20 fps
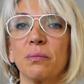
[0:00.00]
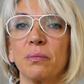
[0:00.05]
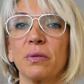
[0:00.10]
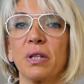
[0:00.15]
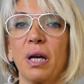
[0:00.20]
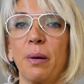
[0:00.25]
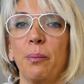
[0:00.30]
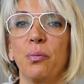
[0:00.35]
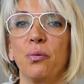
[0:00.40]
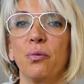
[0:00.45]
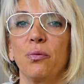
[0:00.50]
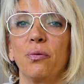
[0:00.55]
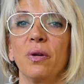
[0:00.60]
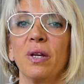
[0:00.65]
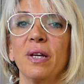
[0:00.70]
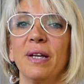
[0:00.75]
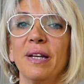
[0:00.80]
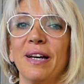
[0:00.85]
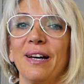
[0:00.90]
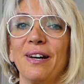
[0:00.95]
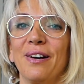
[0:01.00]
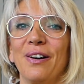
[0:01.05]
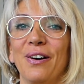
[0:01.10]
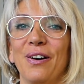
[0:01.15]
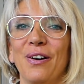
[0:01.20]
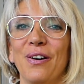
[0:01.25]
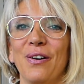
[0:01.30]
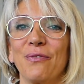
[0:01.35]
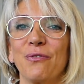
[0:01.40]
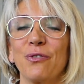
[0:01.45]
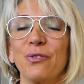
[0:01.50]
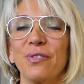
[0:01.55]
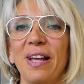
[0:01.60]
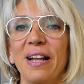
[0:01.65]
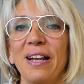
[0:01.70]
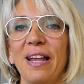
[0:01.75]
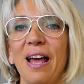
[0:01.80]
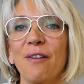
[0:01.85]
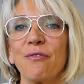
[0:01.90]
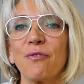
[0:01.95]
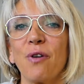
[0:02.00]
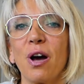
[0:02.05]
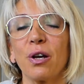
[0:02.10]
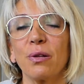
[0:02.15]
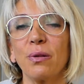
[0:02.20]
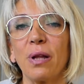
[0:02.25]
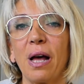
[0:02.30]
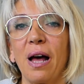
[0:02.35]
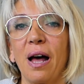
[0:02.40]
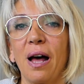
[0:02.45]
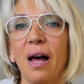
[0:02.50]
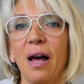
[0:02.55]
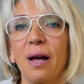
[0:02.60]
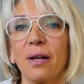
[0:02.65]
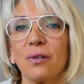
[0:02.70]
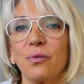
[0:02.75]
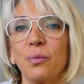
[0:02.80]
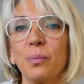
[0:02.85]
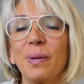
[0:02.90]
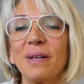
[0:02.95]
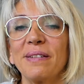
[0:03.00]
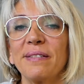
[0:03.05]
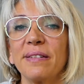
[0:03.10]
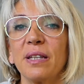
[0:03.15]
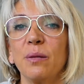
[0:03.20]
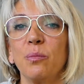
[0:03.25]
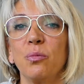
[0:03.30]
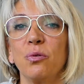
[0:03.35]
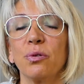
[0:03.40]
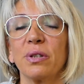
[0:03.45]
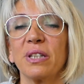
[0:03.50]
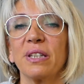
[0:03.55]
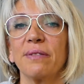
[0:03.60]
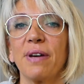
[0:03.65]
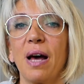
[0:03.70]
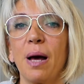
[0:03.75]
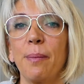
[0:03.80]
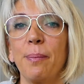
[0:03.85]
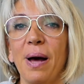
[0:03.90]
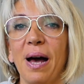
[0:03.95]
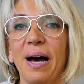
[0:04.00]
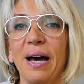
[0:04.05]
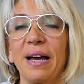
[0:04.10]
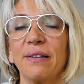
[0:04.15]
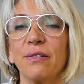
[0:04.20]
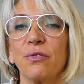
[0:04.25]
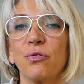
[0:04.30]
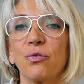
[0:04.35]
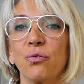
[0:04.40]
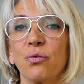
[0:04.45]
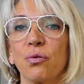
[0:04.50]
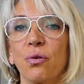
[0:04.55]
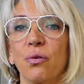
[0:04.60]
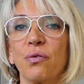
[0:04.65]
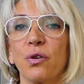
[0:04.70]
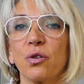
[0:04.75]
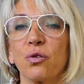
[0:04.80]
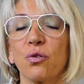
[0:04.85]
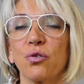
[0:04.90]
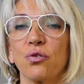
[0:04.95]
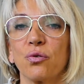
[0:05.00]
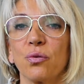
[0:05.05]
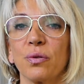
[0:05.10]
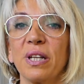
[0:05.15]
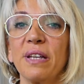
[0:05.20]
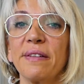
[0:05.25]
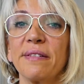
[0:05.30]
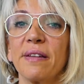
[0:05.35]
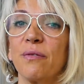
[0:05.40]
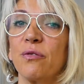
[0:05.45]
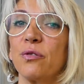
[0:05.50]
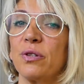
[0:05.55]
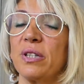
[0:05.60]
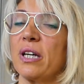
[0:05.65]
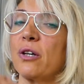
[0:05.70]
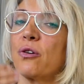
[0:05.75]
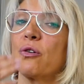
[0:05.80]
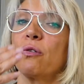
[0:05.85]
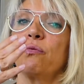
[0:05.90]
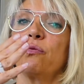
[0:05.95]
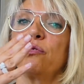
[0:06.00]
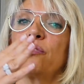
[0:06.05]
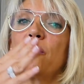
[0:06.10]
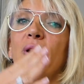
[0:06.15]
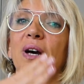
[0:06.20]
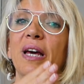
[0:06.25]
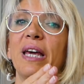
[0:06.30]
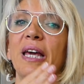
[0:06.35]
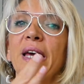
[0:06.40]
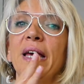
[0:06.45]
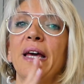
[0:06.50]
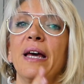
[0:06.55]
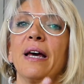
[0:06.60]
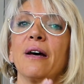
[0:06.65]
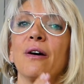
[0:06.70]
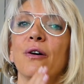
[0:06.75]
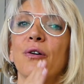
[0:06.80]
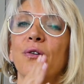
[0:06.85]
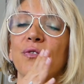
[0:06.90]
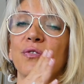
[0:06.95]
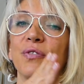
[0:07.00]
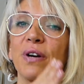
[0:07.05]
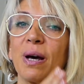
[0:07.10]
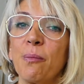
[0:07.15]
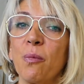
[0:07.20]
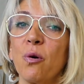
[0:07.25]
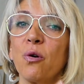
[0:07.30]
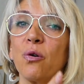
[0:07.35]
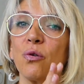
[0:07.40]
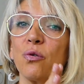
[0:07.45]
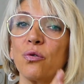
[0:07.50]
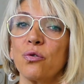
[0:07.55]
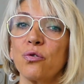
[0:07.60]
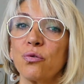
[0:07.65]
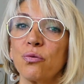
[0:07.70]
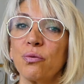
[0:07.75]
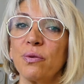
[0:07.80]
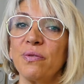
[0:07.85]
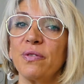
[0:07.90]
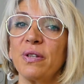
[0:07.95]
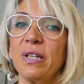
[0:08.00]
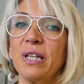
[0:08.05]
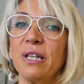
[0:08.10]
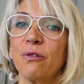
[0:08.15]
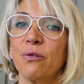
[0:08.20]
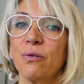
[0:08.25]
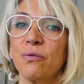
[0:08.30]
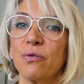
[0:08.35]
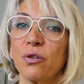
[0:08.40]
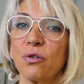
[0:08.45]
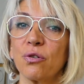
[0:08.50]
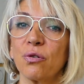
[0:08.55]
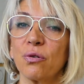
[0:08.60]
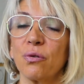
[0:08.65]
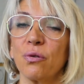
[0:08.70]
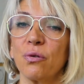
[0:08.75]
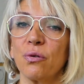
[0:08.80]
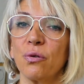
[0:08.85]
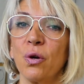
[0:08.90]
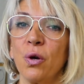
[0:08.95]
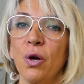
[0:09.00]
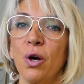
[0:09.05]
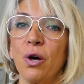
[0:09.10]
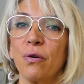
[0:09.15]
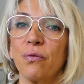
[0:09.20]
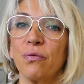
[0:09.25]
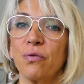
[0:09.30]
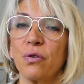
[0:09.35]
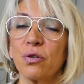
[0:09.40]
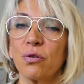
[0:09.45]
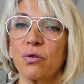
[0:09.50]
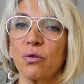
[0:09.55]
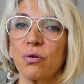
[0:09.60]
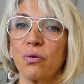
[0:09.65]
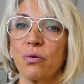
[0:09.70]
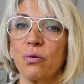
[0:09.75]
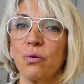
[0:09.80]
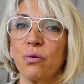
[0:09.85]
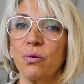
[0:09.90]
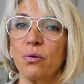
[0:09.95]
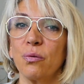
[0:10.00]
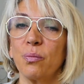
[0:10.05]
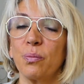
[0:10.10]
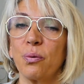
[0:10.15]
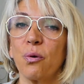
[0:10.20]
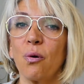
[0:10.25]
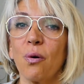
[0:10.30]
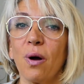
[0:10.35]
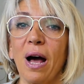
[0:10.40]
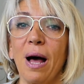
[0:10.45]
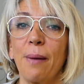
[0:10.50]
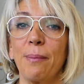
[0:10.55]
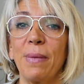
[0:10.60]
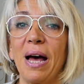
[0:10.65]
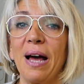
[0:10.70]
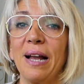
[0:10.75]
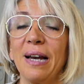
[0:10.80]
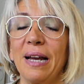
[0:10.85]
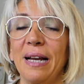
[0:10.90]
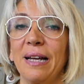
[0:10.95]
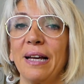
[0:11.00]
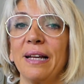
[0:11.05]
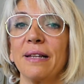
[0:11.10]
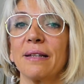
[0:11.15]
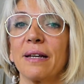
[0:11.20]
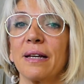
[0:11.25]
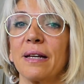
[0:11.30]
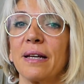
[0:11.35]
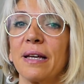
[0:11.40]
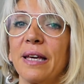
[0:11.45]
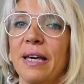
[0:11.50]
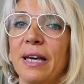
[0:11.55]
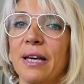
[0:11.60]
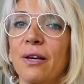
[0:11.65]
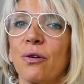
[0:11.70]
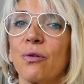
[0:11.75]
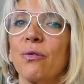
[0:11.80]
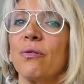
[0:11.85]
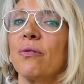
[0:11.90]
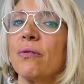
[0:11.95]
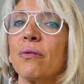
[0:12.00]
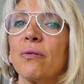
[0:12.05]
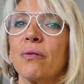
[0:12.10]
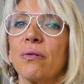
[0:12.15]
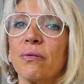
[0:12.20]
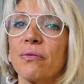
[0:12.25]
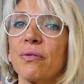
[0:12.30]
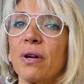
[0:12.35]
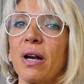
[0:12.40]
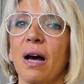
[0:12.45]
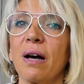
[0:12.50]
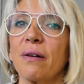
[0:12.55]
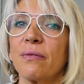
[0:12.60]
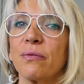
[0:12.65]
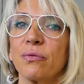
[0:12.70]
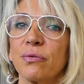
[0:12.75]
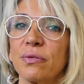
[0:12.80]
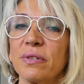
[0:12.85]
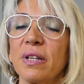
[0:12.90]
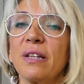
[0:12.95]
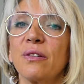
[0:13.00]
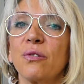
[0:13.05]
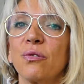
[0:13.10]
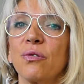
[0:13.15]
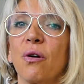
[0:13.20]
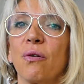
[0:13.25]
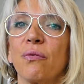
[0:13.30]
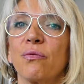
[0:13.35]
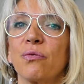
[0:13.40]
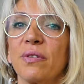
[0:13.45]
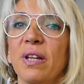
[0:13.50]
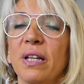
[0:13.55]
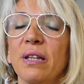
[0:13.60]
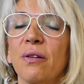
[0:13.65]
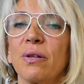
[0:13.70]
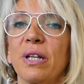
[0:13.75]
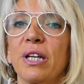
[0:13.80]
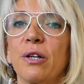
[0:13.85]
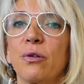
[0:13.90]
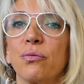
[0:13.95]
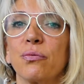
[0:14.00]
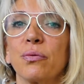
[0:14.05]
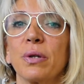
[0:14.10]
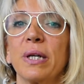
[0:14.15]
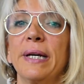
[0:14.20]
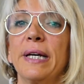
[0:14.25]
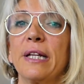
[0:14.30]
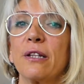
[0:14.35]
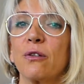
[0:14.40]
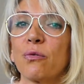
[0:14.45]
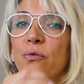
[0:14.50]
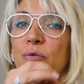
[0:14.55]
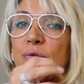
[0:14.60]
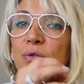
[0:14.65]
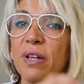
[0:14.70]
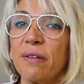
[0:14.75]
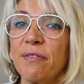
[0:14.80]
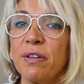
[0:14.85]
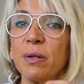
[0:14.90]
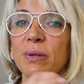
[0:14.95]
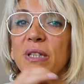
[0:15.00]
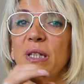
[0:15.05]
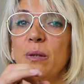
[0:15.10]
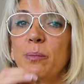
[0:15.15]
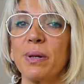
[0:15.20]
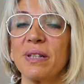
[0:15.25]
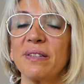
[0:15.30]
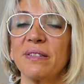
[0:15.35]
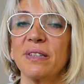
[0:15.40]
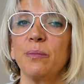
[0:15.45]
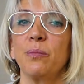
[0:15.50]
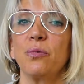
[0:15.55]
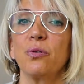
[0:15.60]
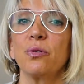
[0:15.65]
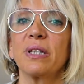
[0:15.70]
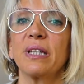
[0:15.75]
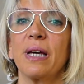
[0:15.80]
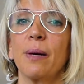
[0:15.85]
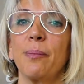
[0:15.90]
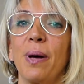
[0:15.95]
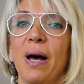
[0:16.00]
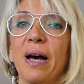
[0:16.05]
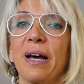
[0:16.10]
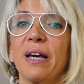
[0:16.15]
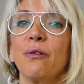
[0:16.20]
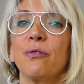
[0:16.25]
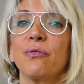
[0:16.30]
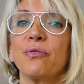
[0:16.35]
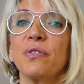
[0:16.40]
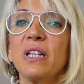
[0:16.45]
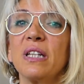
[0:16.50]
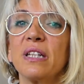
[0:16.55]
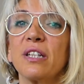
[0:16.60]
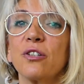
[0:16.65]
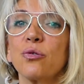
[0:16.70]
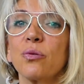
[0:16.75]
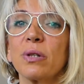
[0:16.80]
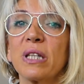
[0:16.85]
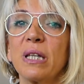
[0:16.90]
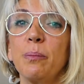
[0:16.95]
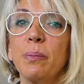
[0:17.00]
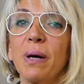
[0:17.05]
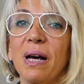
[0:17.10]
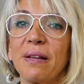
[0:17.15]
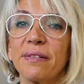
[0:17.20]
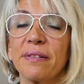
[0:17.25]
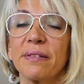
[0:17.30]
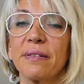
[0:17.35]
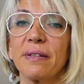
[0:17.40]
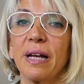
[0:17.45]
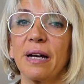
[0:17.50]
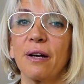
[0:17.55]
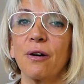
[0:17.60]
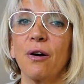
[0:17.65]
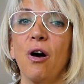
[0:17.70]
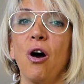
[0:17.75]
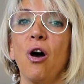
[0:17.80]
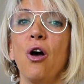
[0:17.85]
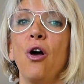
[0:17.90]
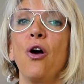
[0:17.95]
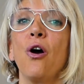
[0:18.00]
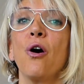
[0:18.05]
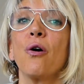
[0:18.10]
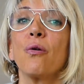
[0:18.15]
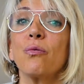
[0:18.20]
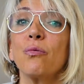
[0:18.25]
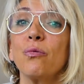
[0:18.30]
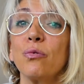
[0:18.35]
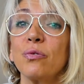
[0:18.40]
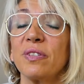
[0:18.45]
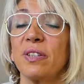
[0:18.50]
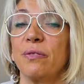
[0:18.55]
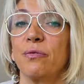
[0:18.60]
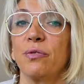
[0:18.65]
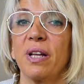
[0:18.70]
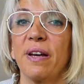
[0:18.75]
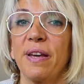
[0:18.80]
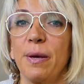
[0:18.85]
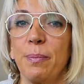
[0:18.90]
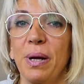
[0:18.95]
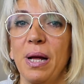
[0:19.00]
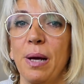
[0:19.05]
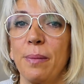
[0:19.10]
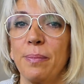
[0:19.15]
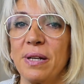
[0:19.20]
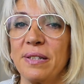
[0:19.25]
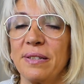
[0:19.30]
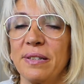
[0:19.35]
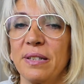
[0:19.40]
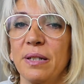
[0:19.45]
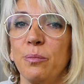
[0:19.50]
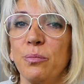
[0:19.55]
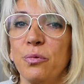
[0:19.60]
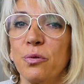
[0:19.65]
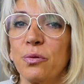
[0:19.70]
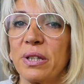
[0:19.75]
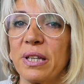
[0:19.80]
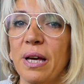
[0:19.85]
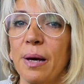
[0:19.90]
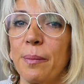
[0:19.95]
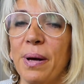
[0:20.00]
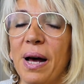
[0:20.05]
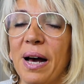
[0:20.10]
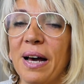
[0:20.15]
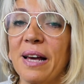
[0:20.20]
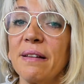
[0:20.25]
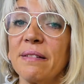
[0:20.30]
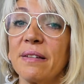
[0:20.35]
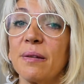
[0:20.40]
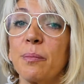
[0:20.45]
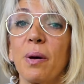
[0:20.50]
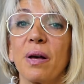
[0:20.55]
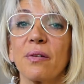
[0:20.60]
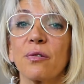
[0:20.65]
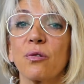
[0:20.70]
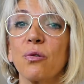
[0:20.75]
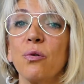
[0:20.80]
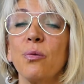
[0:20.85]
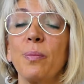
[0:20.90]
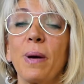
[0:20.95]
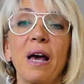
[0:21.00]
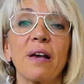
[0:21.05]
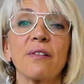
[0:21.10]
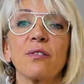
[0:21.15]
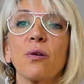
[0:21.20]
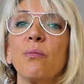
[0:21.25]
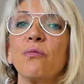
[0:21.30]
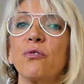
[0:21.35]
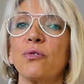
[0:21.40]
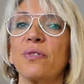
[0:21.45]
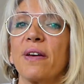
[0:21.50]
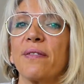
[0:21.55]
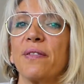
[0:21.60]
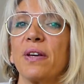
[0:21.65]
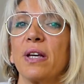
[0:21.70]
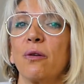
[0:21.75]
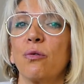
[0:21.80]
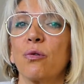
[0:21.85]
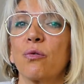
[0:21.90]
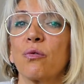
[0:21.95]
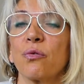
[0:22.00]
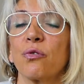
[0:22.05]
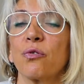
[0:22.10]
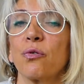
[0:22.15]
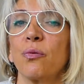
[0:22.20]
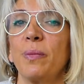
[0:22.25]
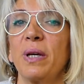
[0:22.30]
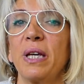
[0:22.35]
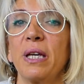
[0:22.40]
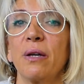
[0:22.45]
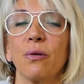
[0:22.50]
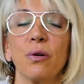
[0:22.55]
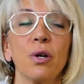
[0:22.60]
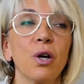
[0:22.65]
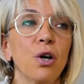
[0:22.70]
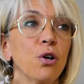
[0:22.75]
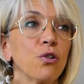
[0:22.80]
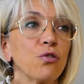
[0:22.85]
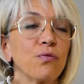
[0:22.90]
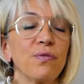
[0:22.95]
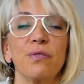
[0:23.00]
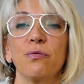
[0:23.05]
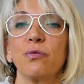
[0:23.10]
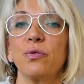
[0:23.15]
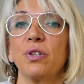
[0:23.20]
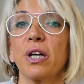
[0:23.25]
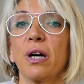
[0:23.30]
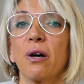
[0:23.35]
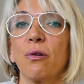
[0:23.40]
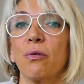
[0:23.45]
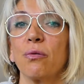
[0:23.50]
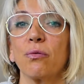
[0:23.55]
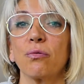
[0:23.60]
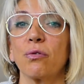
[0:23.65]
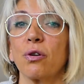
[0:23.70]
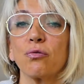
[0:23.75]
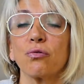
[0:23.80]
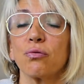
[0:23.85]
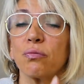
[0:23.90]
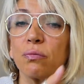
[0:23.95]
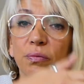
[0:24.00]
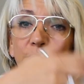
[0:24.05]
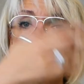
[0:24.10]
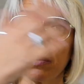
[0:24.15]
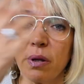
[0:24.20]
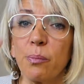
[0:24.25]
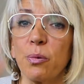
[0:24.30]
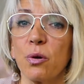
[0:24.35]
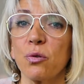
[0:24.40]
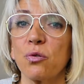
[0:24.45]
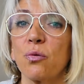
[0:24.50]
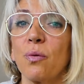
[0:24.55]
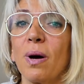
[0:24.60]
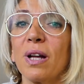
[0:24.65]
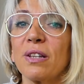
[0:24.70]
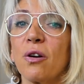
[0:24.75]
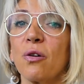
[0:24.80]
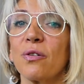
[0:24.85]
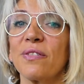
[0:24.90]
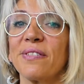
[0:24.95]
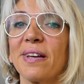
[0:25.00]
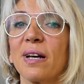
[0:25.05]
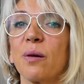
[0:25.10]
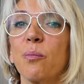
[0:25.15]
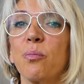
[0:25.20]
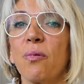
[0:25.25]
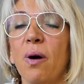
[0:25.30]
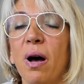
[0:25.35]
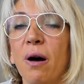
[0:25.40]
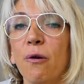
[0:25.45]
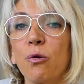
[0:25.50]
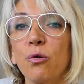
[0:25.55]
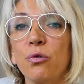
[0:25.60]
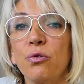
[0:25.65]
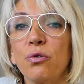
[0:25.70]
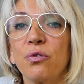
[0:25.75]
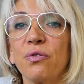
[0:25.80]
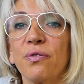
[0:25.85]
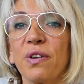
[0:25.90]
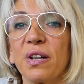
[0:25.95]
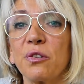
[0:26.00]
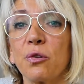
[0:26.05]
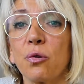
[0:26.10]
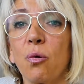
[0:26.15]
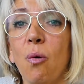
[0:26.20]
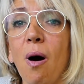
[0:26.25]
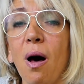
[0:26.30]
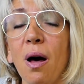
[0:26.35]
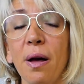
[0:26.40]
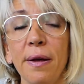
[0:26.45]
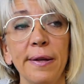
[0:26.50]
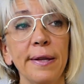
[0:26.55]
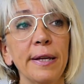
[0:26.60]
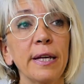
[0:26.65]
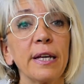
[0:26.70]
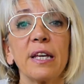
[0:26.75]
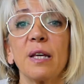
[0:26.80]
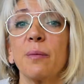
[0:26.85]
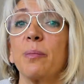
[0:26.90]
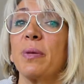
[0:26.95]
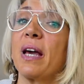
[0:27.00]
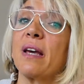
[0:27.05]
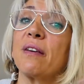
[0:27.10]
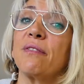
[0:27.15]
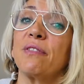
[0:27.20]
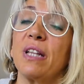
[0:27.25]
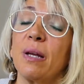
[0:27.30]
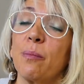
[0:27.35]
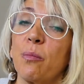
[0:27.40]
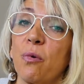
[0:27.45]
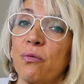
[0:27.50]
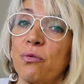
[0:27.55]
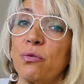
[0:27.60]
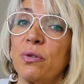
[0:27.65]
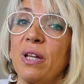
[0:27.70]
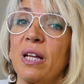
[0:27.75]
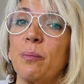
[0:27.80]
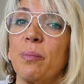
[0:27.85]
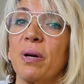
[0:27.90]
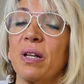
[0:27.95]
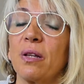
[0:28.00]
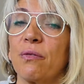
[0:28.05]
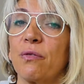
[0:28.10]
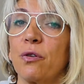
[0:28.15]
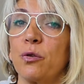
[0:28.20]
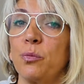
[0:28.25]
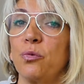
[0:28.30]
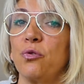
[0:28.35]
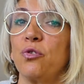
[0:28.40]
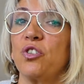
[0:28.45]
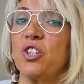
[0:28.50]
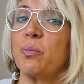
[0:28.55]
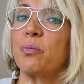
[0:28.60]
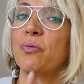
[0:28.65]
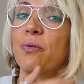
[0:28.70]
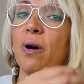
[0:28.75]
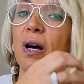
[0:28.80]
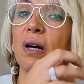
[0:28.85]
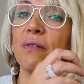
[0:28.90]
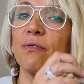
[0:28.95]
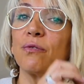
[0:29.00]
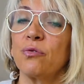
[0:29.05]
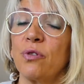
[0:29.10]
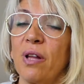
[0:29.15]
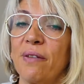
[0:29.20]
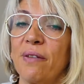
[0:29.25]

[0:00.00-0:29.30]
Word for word: très peu, vous allez avoir une, pastille bleue qui va apparaître sur votre journée. Ça veut dire que vous aurez vraiment suivi votre, votre programme à la lettre et que euh, voilà, vous êtes dedans, vous êtes dans les clous. Donc vous avez une petite pastille bleue qui apparaît au fil des jours qui passent, d'accord ou si vous n'avez pas la pastille bleue qui apparaît, c'est parce que, par exemple, vous avez euh, consommé, euh, je vais vous dire quelque chose, n'importe quoi, 35 points au lieu de 23. Eh bien, évidemment, vous n'êtes pas dans votre budget point, vous